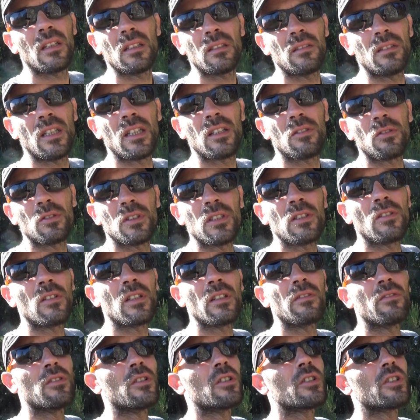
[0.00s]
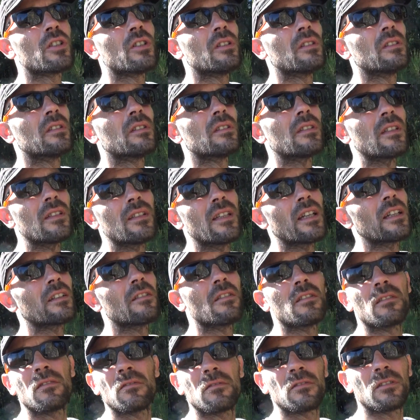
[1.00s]
Dès qu'on est dans les Vosges, euh, c'est dingue.
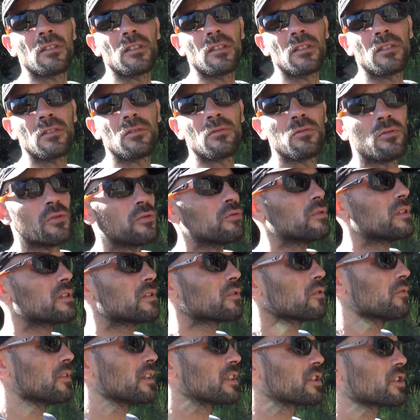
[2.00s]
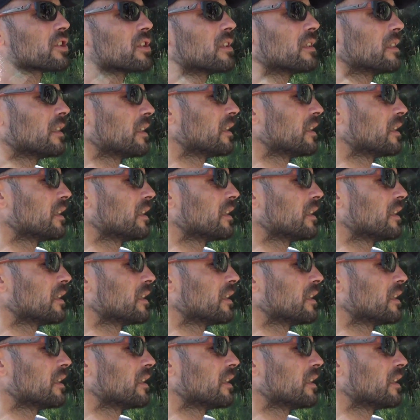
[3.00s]
C'est tout de suite sauvage.